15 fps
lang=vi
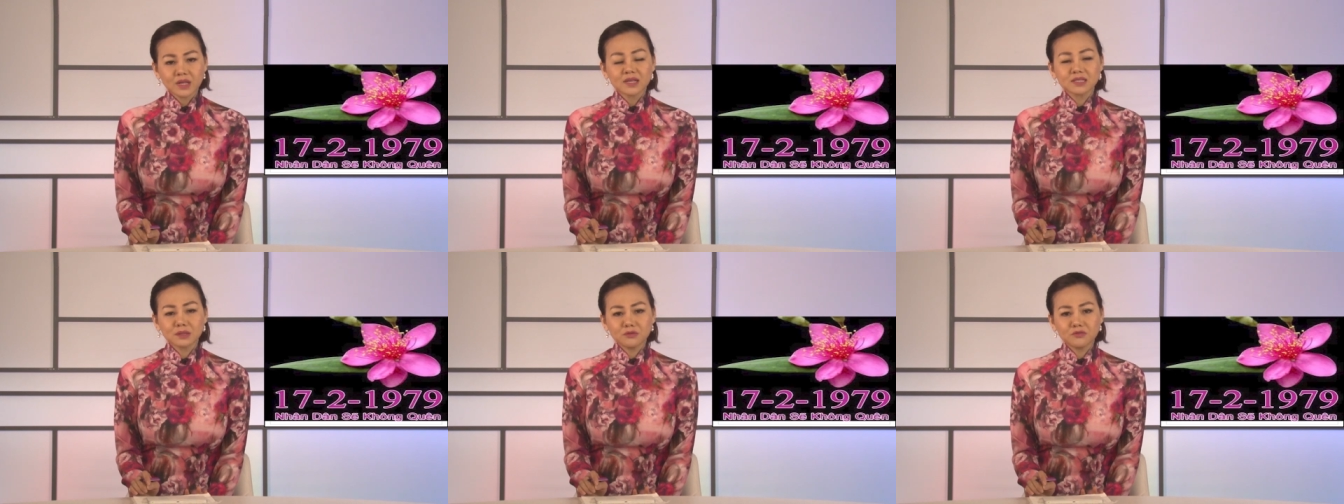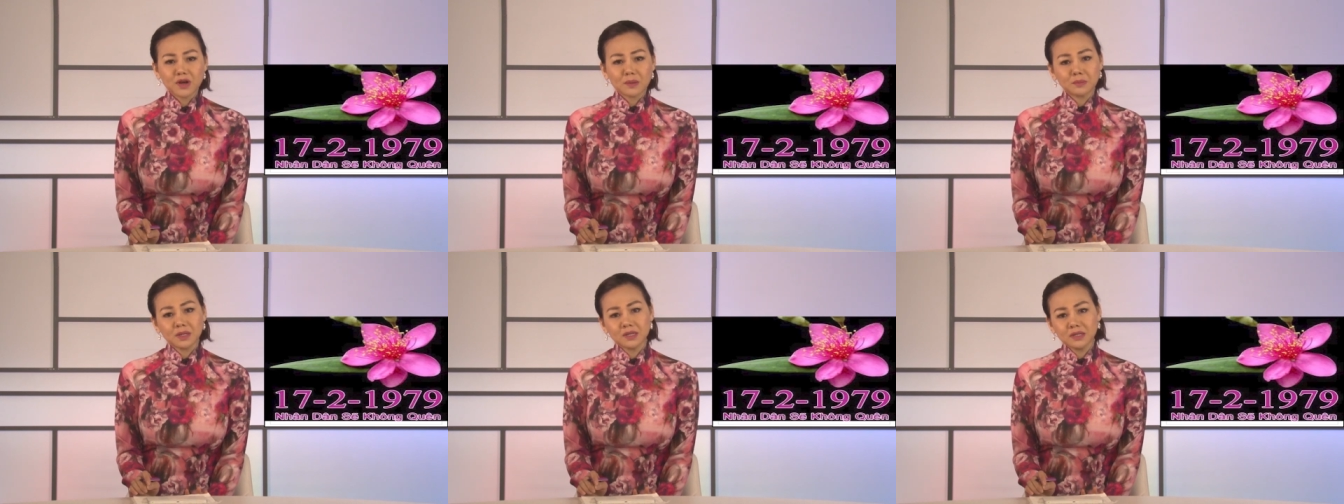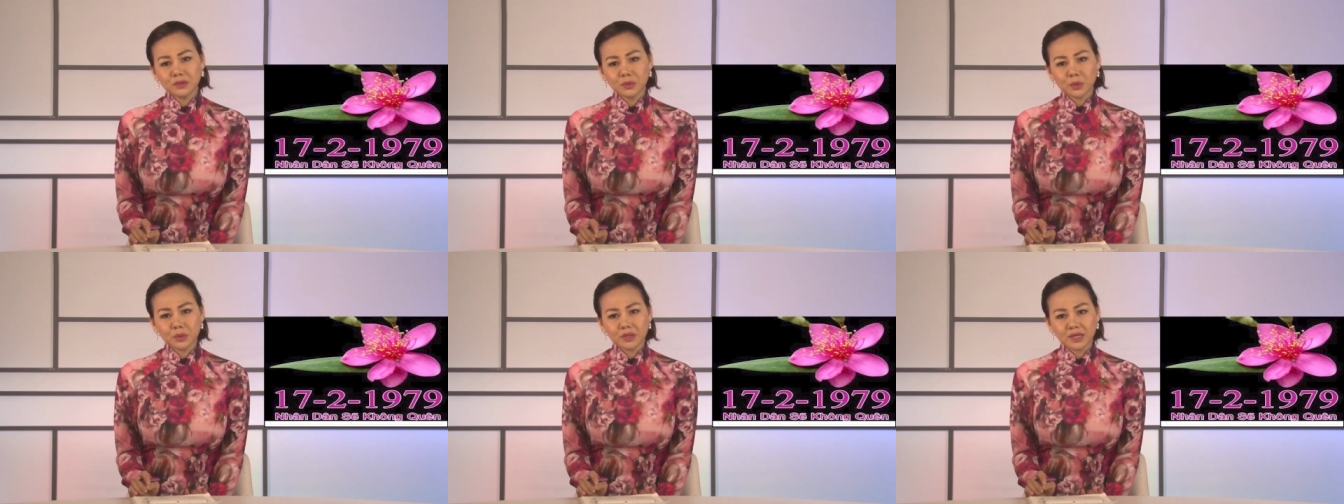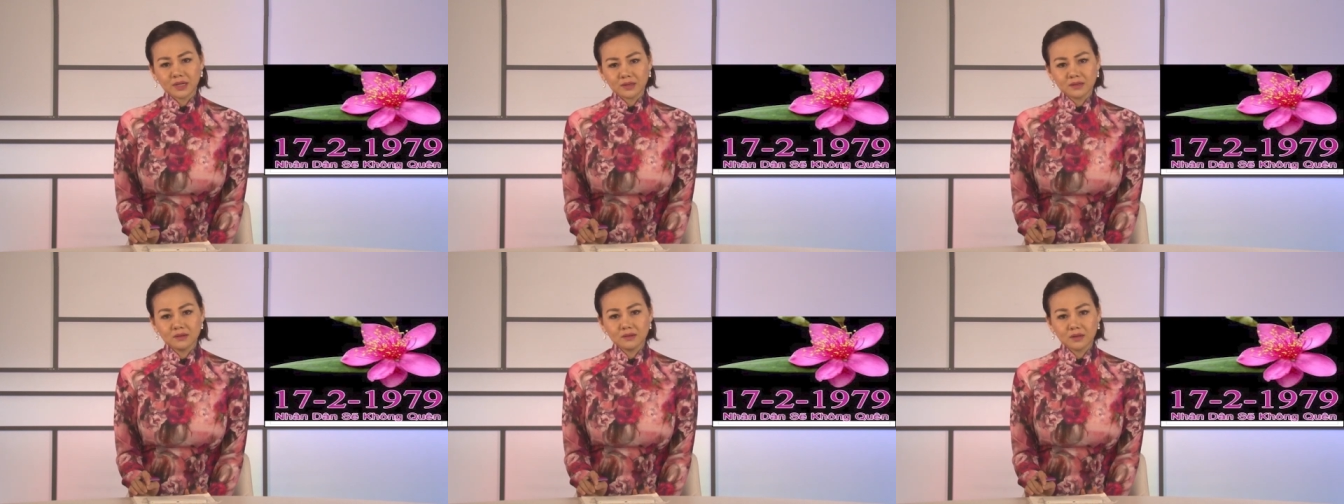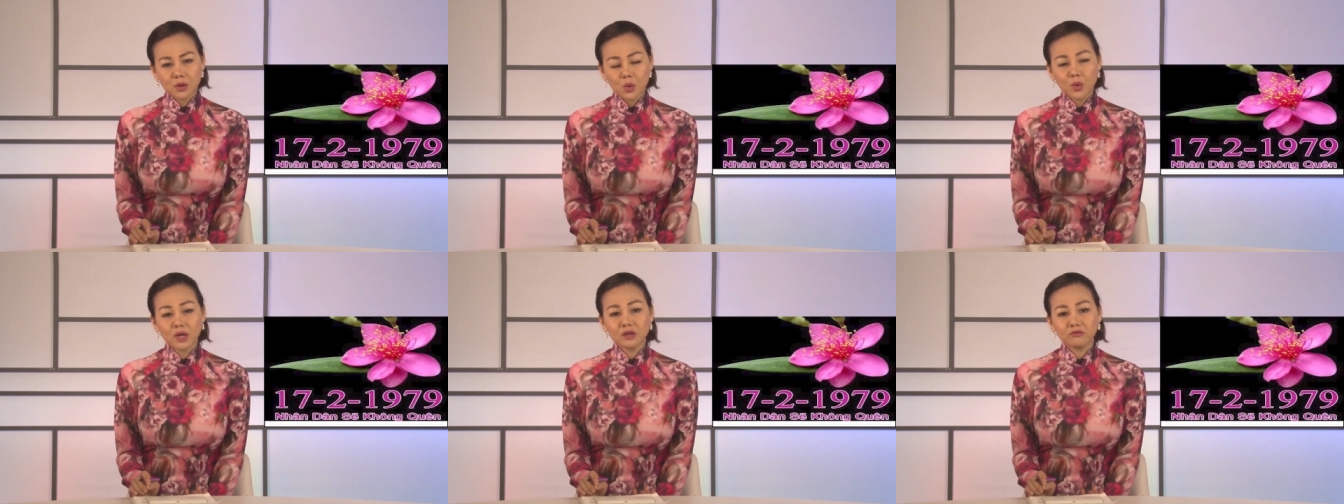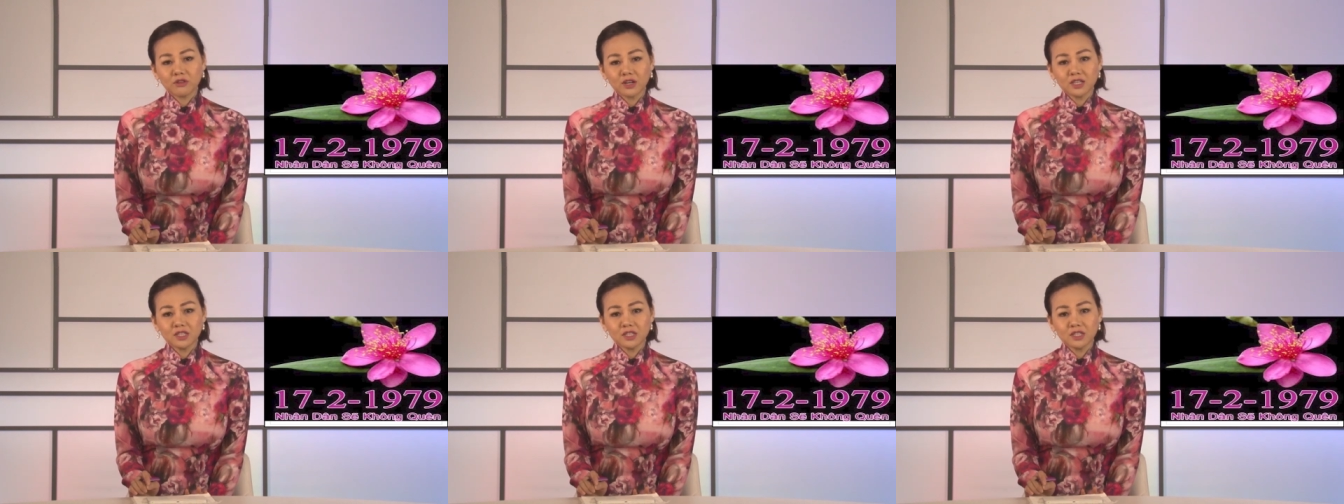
xâm phạm lợi ích của nhà nước, quyền và lợi